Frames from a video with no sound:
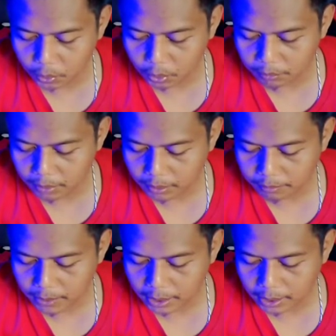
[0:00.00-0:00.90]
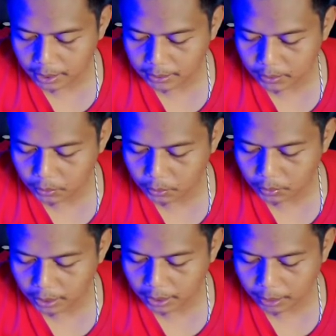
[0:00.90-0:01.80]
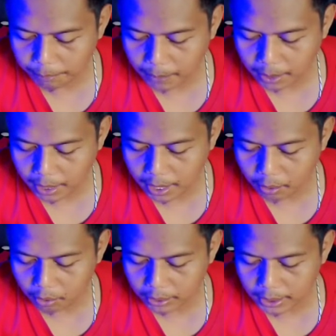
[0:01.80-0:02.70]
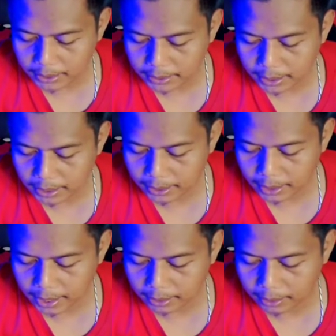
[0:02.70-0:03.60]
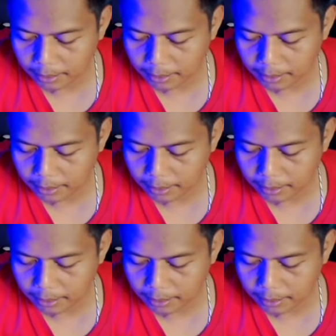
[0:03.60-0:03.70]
untuk membalas dukungan dari para anggota sekalian.